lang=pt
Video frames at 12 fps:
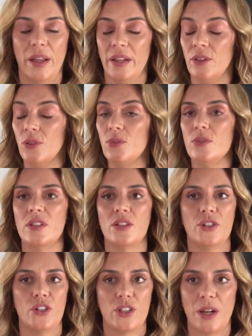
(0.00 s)
a Aretuza, a
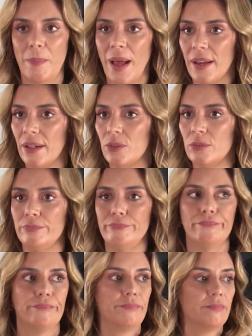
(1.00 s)
gente trabalha
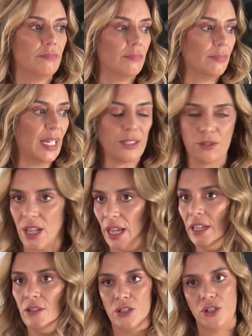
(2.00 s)
com Matheus
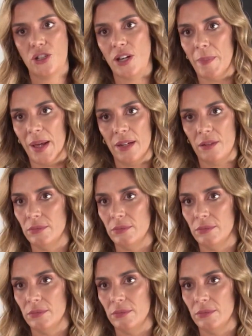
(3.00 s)
Carrilho, a gente trabalha